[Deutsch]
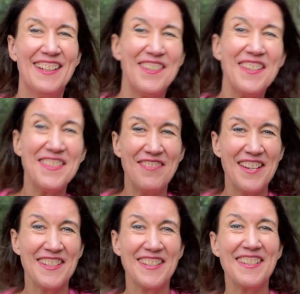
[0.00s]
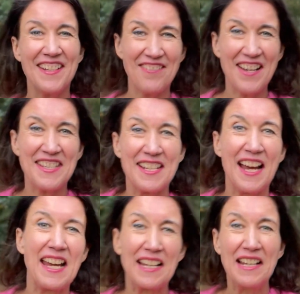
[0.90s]
heute möchte ich dir mal
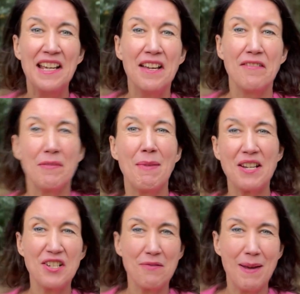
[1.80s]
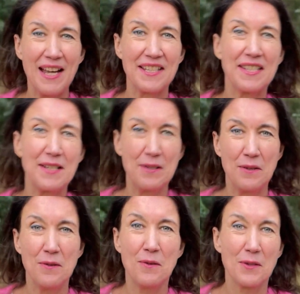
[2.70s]
zeigen, wie man Schmerzen
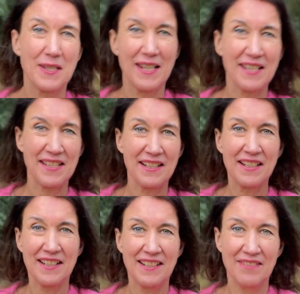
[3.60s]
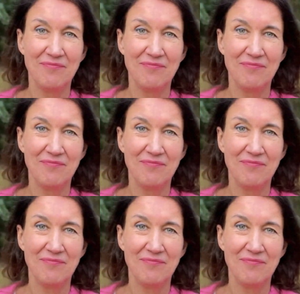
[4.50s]
loslassen kann.